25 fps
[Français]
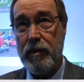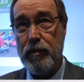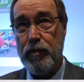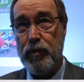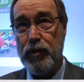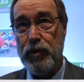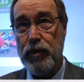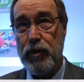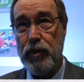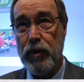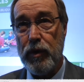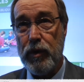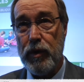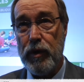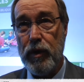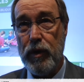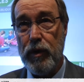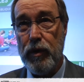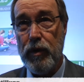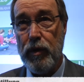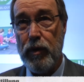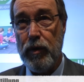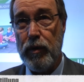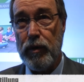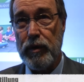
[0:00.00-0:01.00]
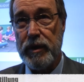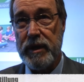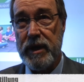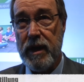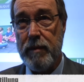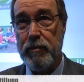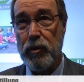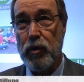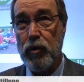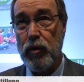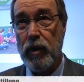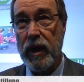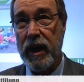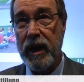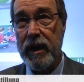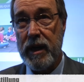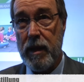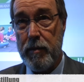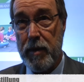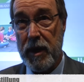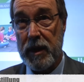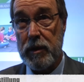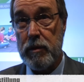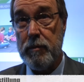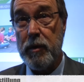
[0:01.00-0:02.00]
pour le 11e congrès
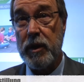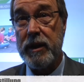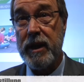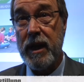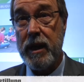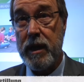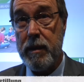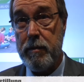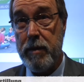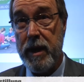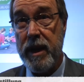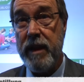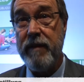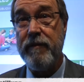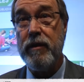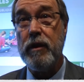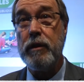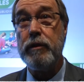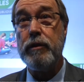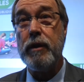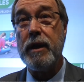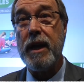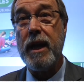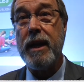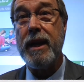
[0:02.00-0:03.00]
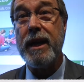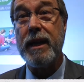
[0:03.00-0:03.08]
départemental des bénévoles de la